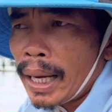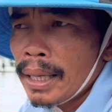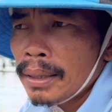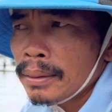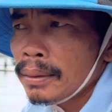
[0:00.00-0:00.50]
thẳng
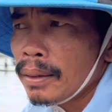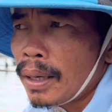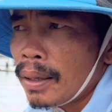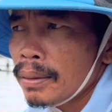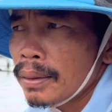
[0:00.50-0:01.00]
á
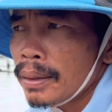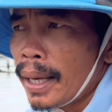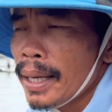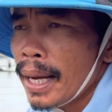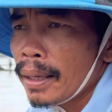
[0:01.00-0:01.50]
tức là nó, nó
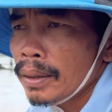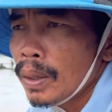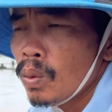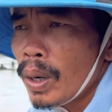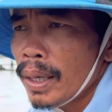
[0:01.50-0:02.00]
dễ ăn nó
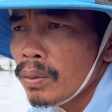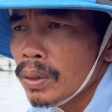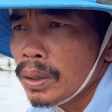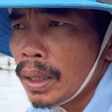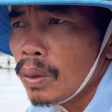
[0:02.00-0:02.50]
tiêu quá rồi
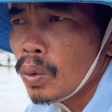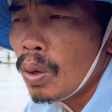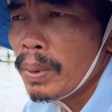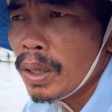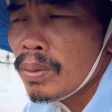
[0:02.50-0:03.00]
được thì con
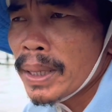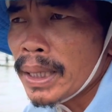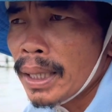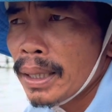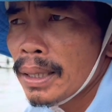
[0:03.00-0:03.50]
tôm mình nó mới
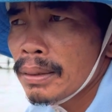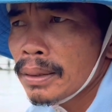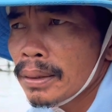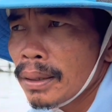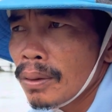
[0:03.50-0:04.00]
sẽ
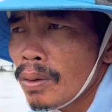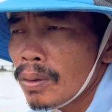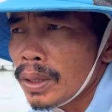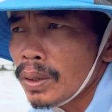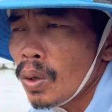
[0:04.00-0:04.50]
lớn
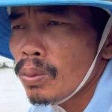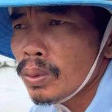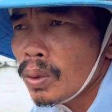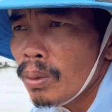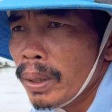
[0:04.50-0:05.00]
nó sẽ tốt
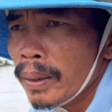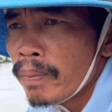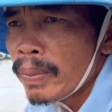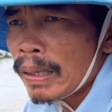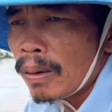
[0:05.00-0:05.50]
tôm mình
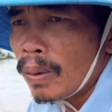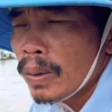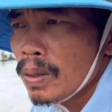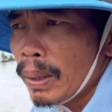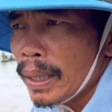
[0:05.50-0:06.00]
còn
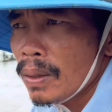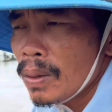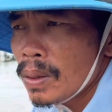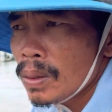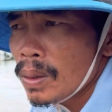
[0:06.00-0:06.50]
nếu nó bị cái
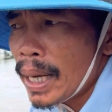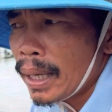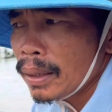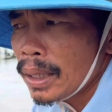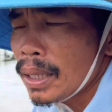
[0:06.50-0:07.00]
đó nó
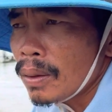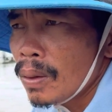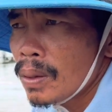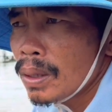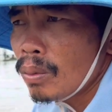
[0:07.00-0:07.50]
ăn rất là
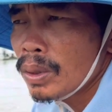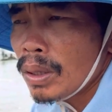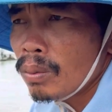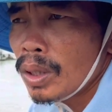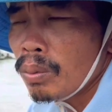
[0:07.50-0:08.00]
khó nó không
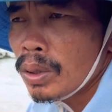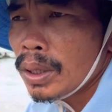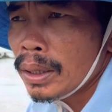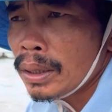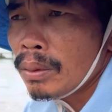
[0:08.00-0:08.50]
không nó không có
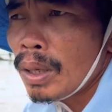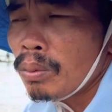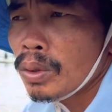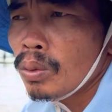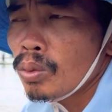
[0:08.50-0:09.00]
nó
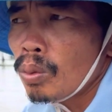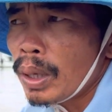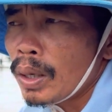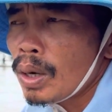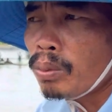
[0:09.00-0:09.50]
không có nguồn là nó